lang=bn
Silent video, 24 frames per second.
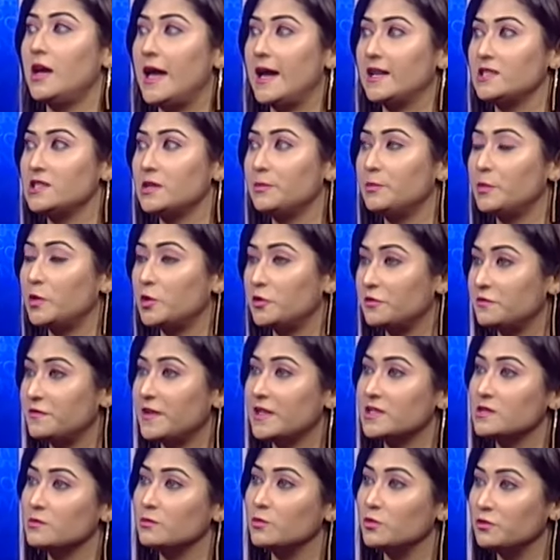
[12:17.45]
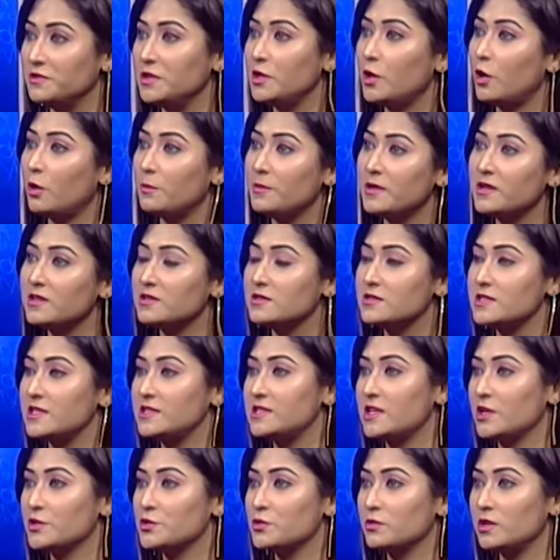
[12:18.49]
একটা পারফেক্ট মুভি হবে
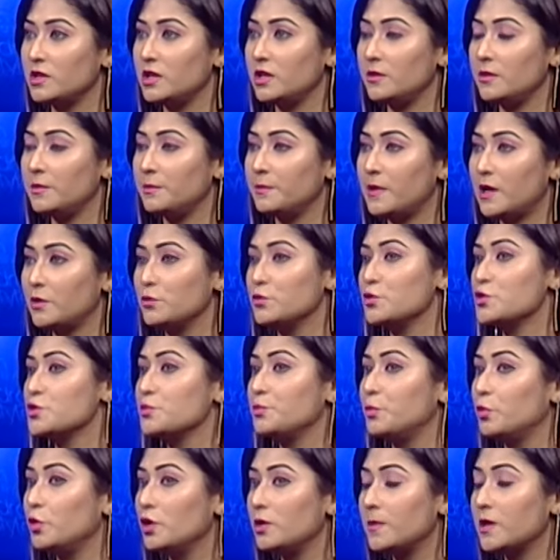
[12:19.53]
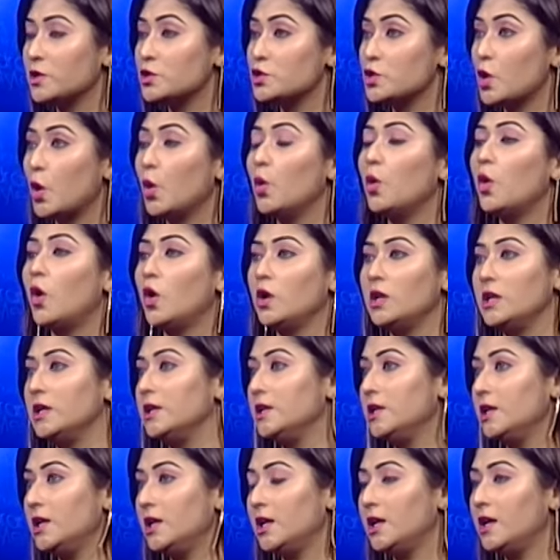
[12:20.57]
যেটা আসলে মানুষ পরিবার সহ হলে
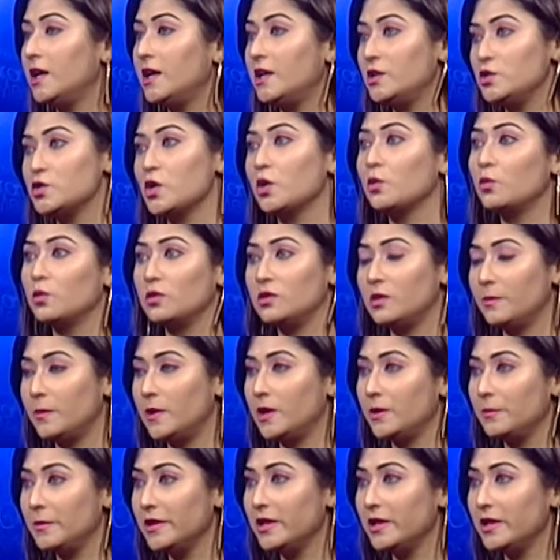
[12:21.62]
গিয়ে এনজয় করতে পারবে